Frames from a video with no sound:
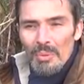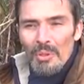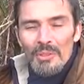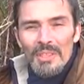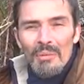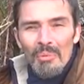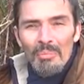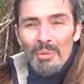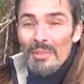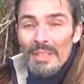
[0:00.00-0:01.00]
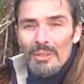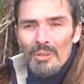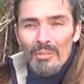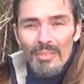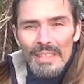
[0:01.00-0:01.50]
potentiellement peuvent être
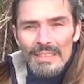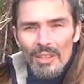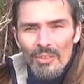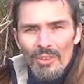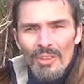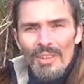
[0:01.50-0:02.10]
envahissantes,